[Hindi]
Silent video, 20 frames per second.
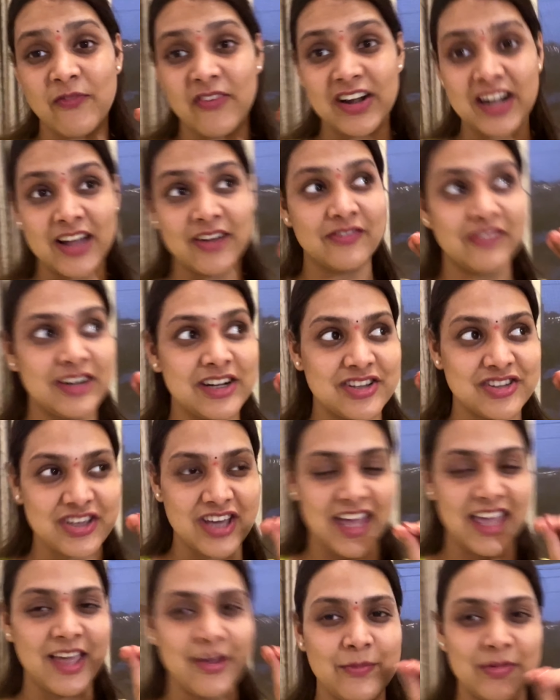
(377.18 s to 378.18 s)
फटाफट
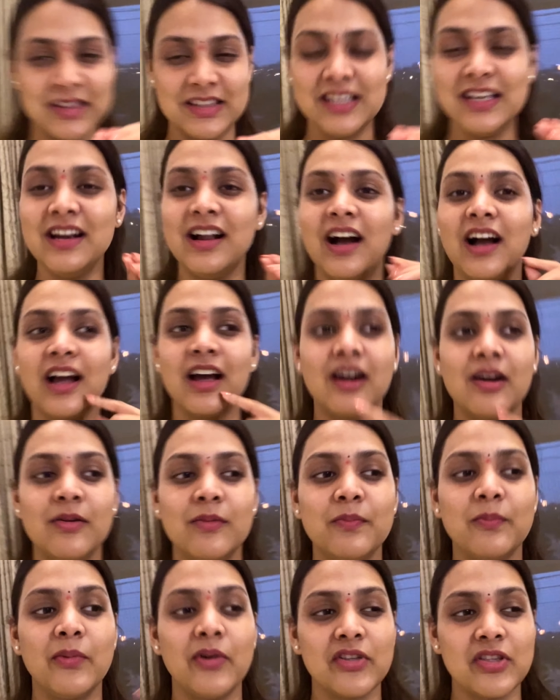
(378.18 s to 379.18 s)
जाएंगे मंदिर अगर
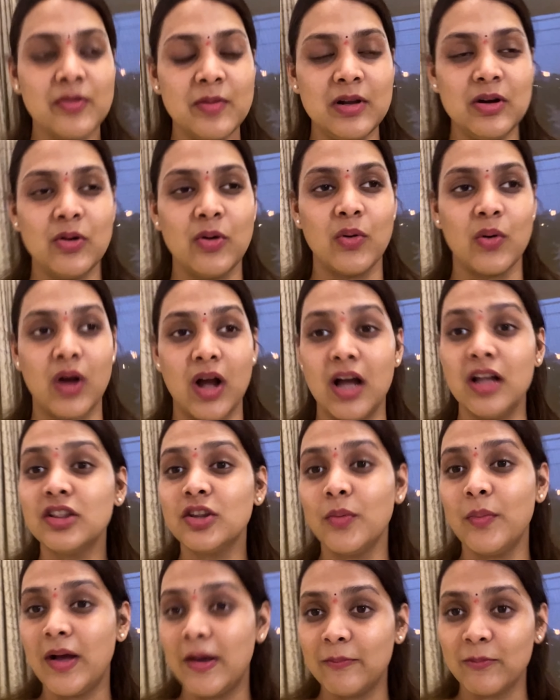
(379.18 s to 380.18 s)
पॉसिबल होगा
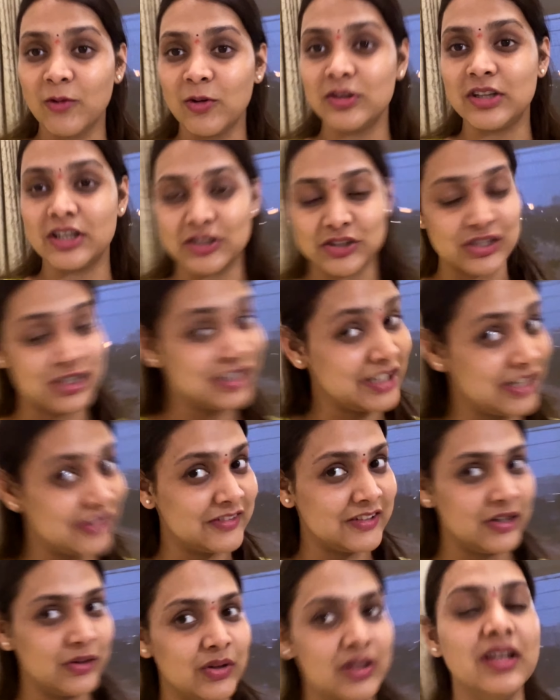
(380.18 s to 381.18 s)
तो मैं आपको दर्शन
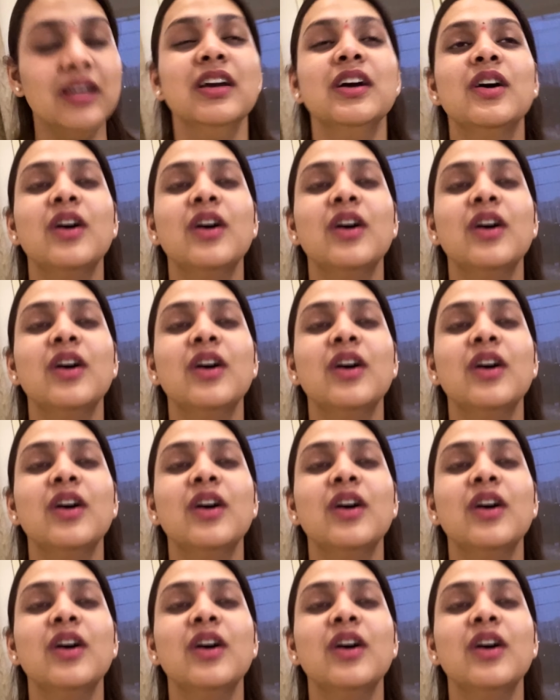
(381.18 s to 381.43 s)
करवाऊँगी